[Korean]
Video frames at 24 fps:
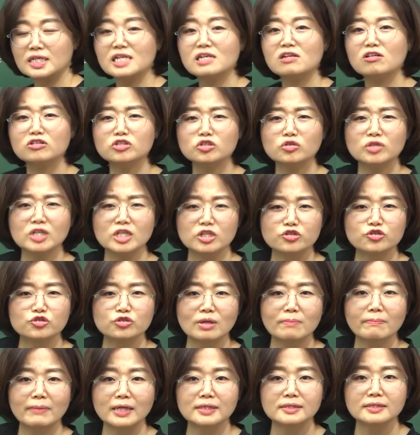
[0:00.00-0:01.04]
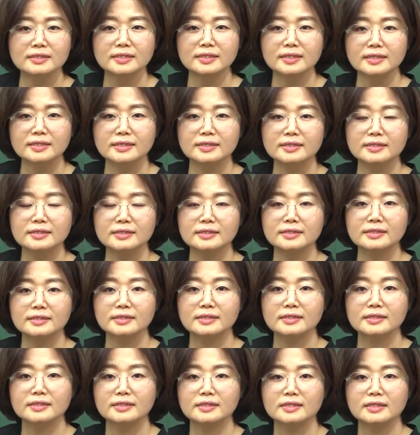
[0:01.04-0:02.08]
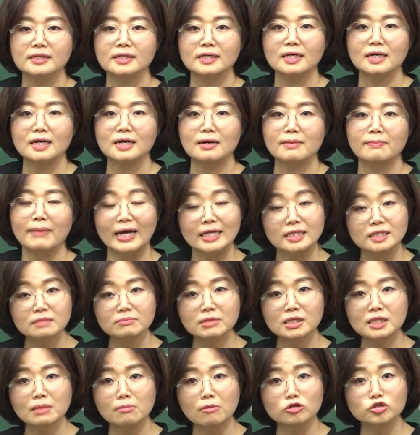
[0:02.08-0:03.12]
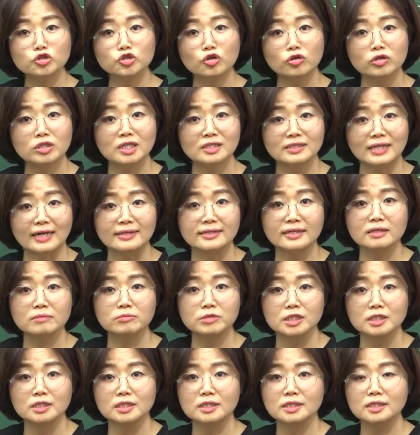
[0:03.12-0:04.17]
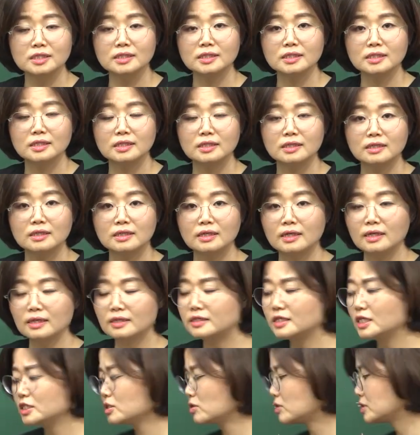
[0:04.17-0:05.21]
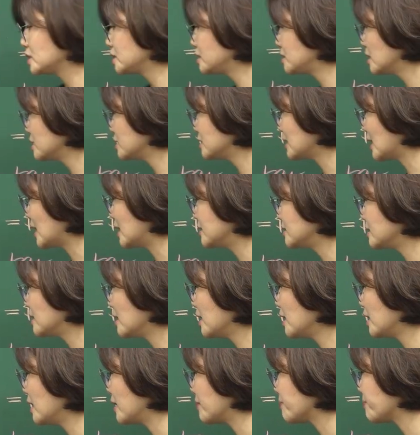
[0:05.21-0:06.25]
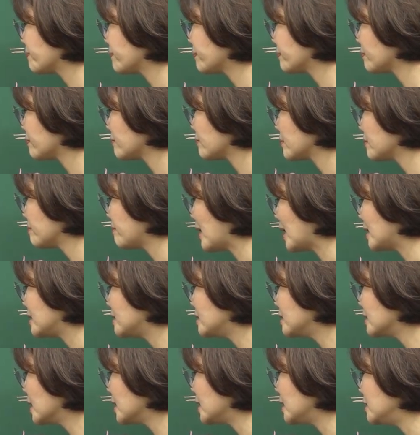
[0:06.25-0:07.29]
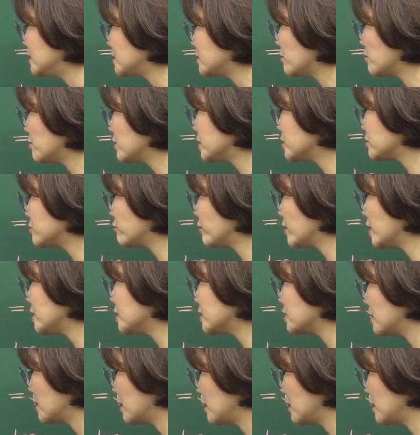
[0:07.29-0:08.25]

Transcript: 1년 전에 이슈된 반드야. 반드마다 머추어리티가 다 다릅니다. 그래서 그때는 나한테 반드가 인터레스 레이스,